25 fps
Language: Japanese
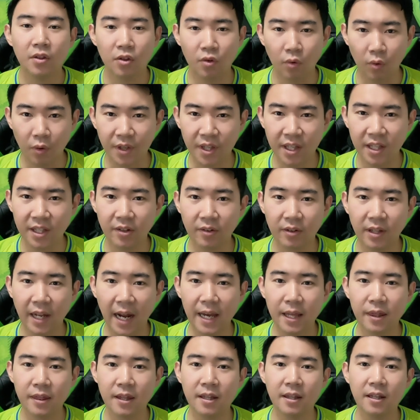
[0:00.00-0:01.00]
直近の
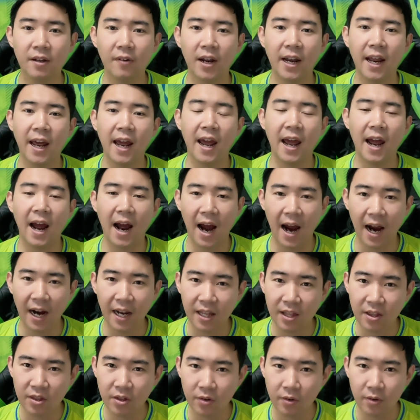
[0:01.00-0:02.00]
対戦ではね、
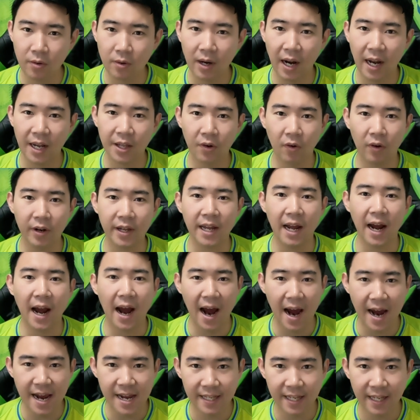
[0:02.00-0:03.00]
相性が良い
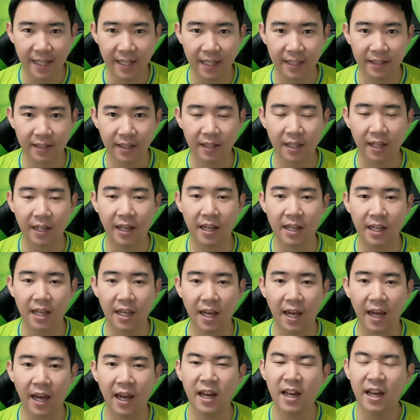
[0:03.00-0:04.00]
相手だっただけ
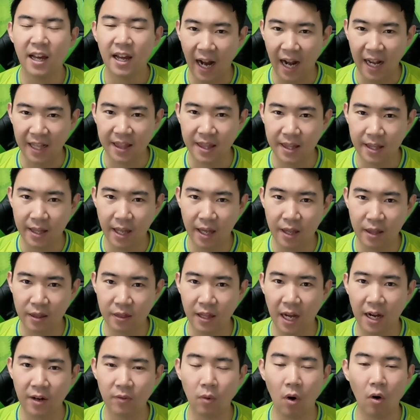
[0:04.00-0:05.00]
に、勝ち点
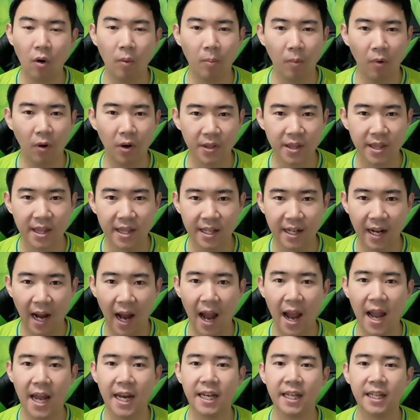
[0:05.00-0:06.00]
3を持ち
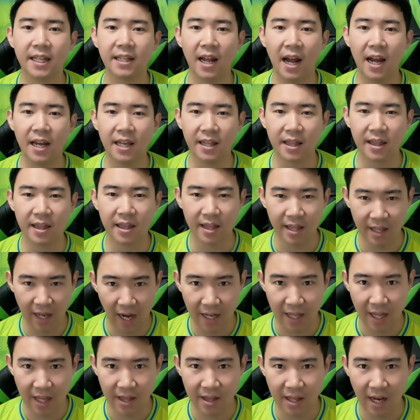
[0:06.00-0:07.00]
帰りたい試
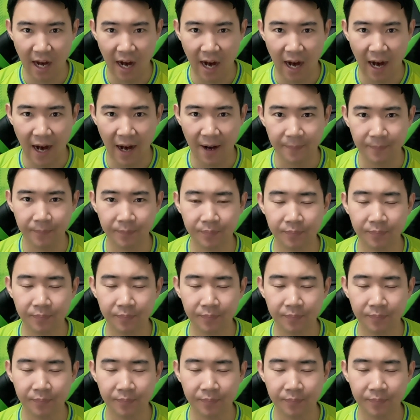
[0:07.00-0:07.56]
合でした。